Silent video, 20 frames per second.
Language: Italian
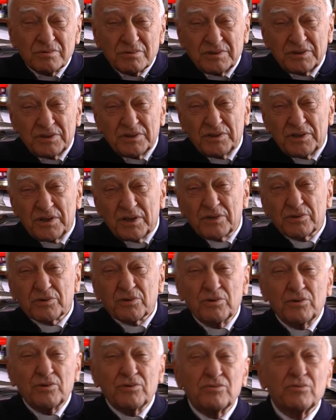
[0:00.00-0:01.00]
di dietro
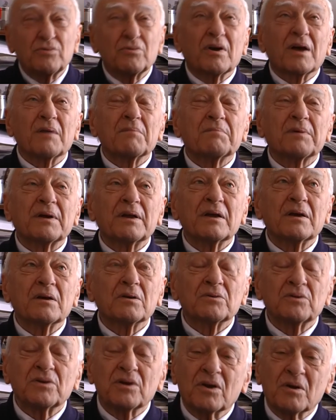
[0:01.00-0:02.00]
in su che
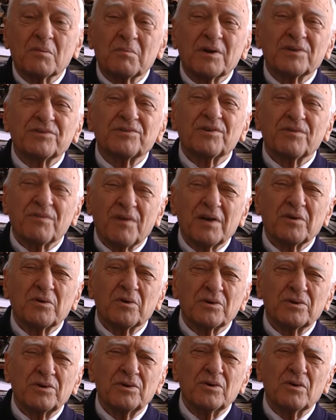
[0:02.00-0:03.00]
pregano, dicono ma se vanno
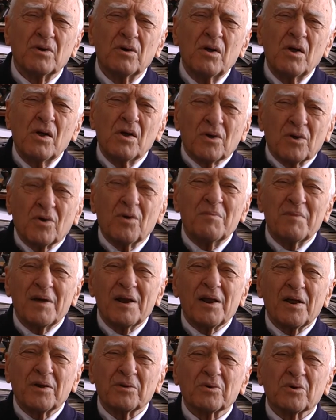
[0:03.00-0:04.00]
a Dio come
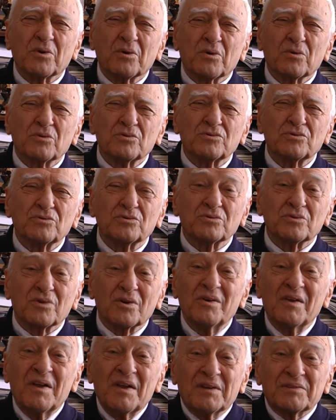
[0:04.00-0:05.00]
l'hanno conosciuto?